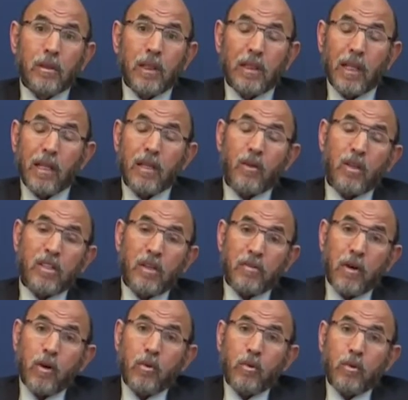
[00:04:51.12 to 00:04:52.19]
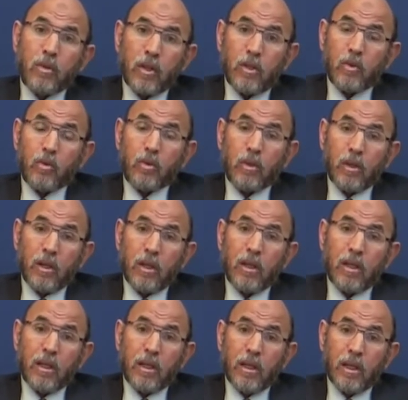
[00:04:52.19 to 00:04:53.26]
الذي وصفه رسول الله
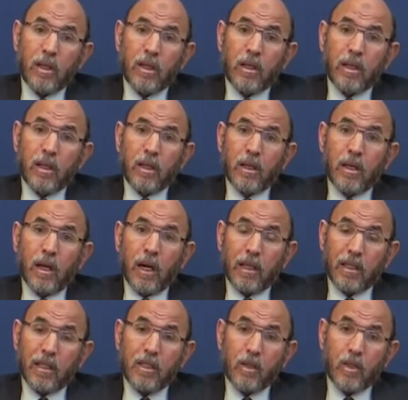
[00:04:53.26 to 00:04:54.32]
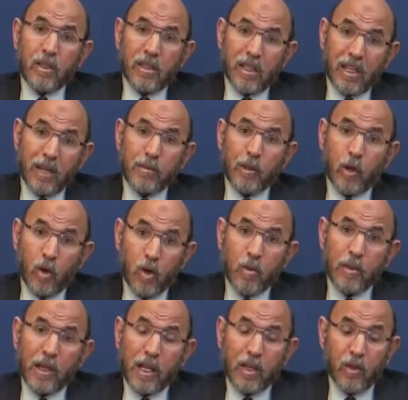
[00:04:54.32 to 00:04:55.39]
عليه الصلاة والسلام
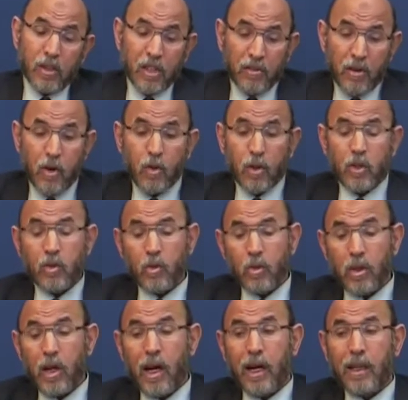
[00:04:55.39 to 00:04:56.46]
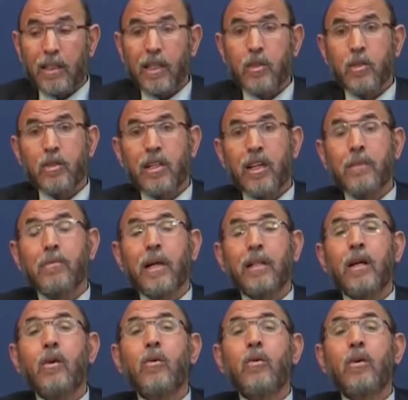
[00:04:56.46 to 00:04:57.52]
الحكم الذي وصفه رسول الله عليه الصلاة والسلام
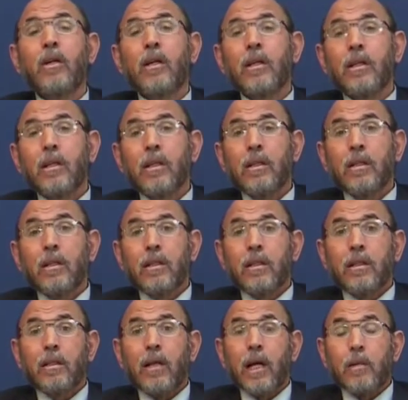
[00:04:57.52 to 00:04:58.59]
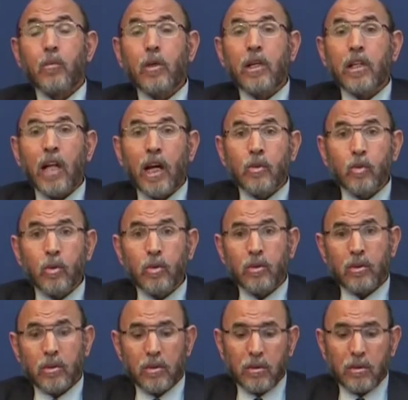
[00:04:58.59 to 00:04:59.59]
بأنه الملك العضوض